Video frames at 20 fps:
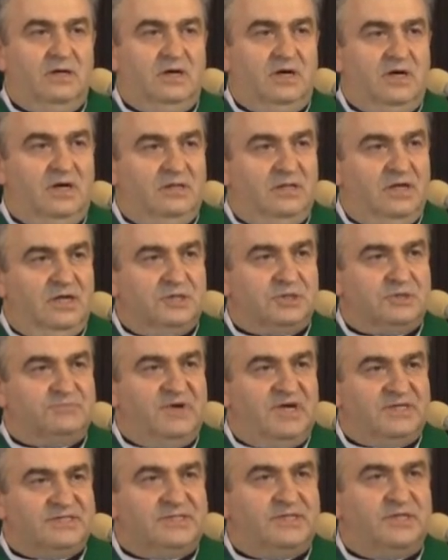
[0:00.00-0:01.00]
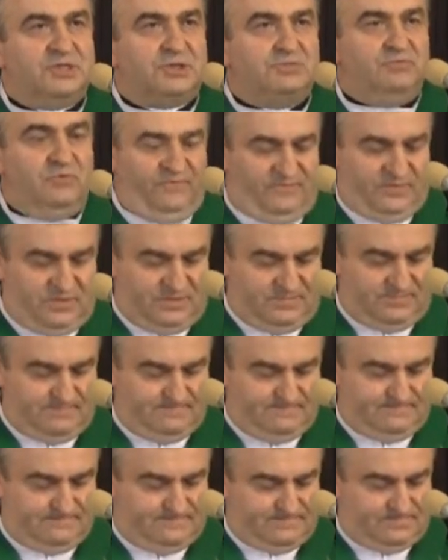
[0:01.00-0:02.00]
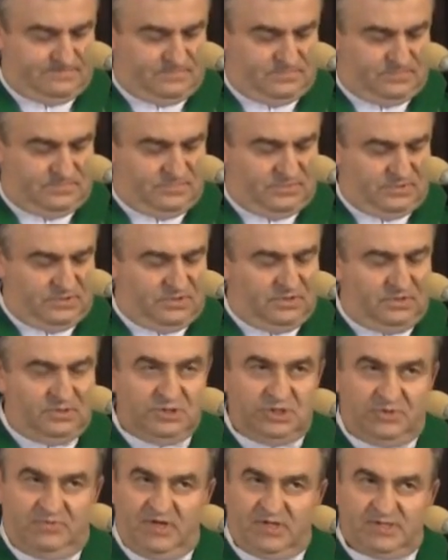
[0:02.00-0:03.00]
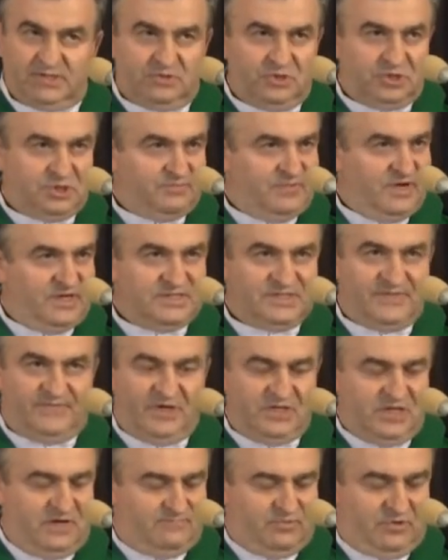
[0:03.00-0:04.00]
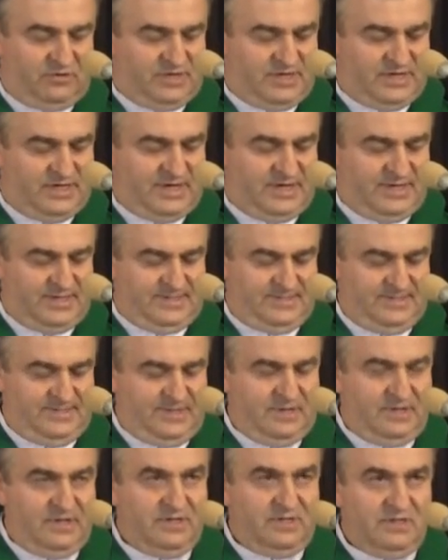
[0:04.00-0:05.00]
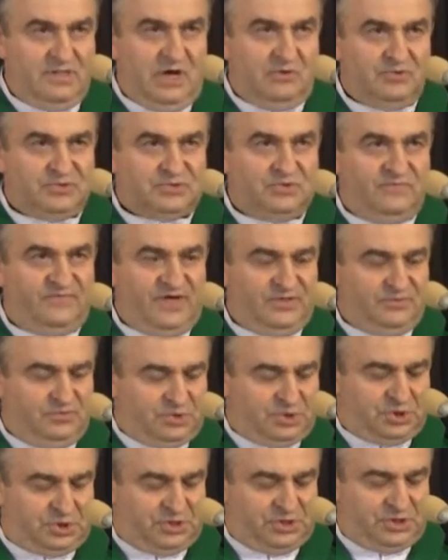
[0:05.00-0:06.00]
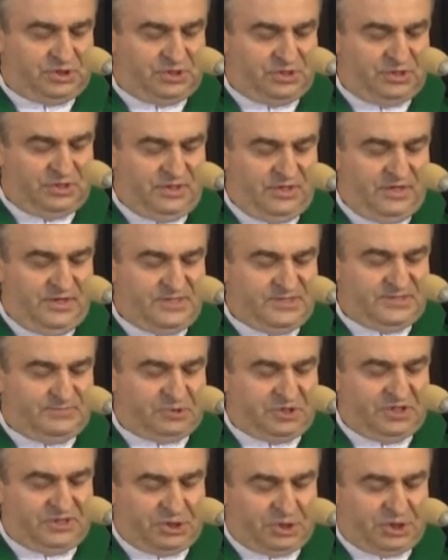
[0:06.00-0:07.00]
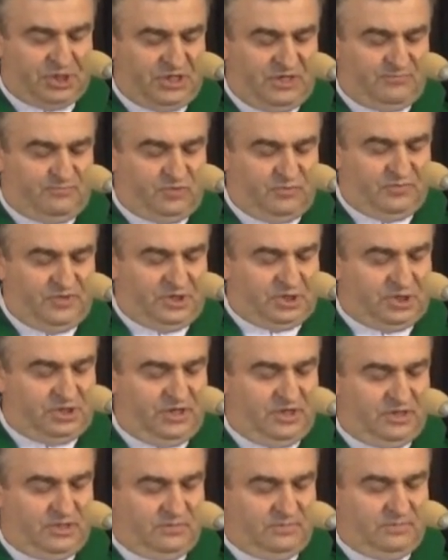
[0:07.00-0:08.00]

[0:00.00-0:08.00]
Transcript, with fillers: A nasz pasterz mówi, świeckość państwa nie polega na usuwaniu krzyży z przestrzeni publicznej